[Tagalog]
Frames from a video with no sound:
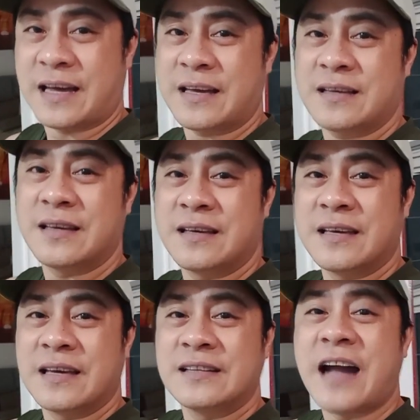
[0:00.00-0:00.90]
Ha?
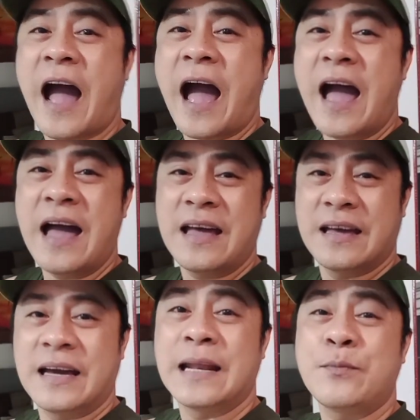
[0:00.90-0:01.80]
Nga, ah,
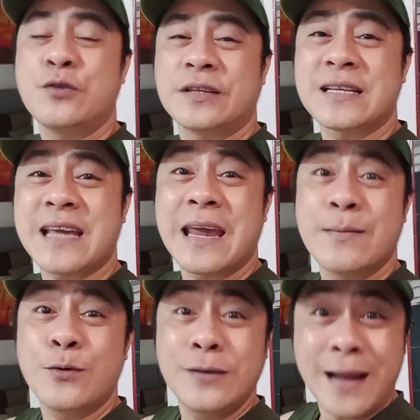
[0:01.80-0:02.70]
nga napunta sa
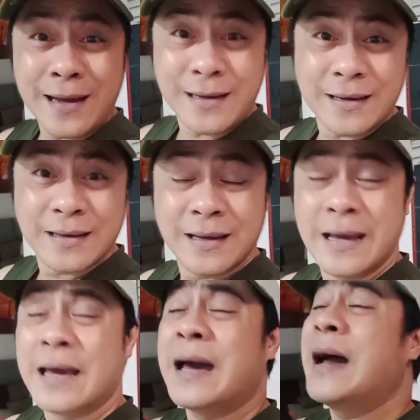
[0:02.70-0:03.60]
emo, day.
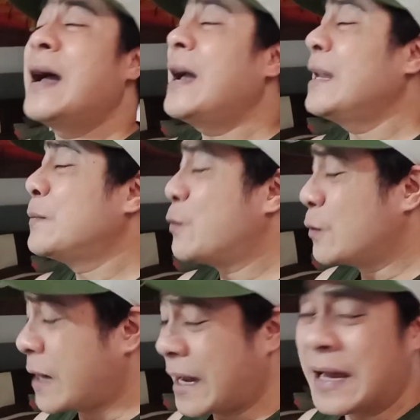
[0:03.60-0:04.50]
Ay,
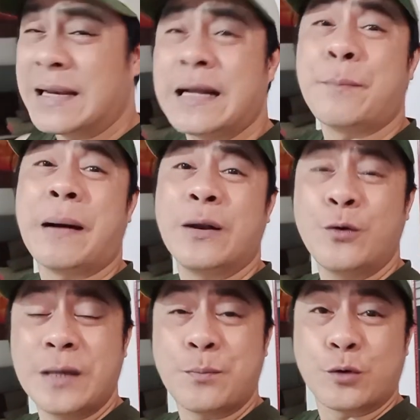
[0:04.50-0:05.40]
po ga.
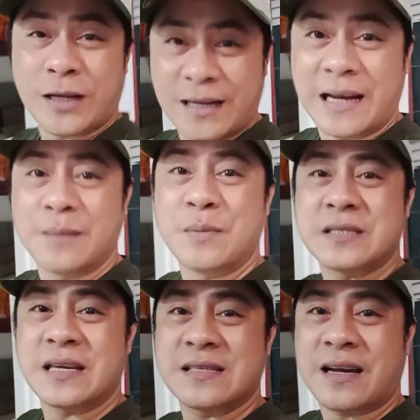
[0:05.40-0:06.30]
Nagabanog yung putay na
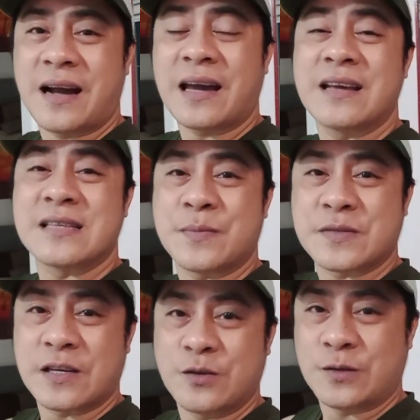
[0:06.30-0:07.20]
alimbising sa
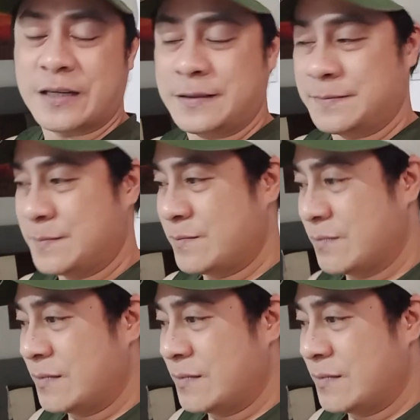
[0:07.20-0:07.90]
kakaisip sa'yo, ha?